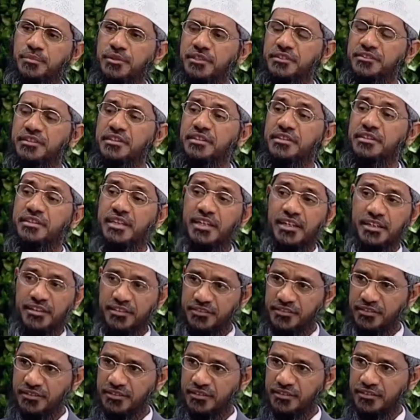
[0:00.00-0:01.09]
লোক মনে করে
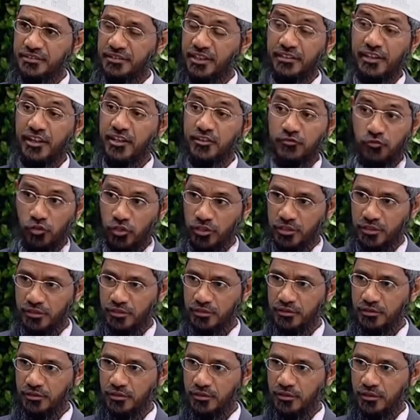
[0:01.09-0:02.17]
সেখানে পানি আছে
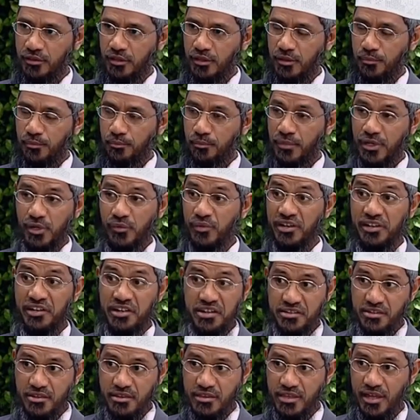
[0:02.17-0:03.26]
কিন্তু যখন
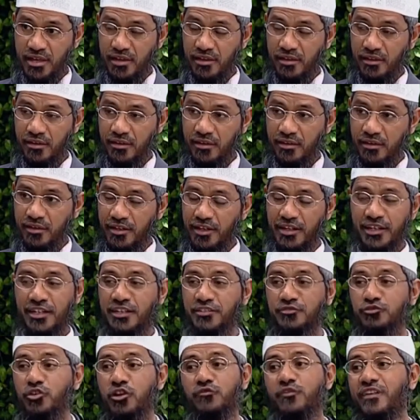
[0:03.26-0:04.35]
পৌঁছায়
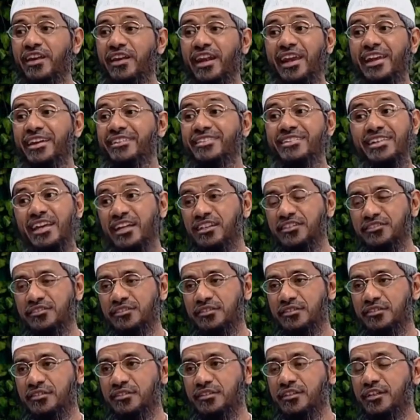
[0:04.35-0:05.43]
তখন দেখে যে কোনো পানি নেই
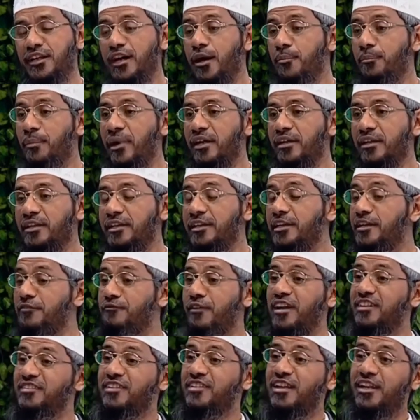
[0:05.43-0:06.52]
কিন্তু সেখানে
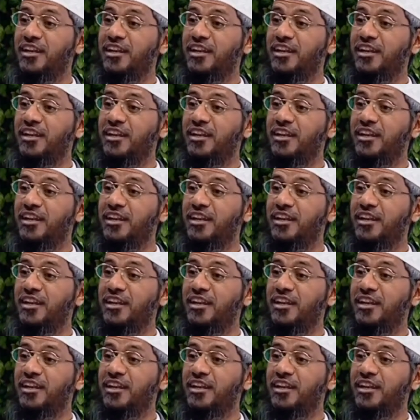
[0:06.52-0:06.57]
পাবে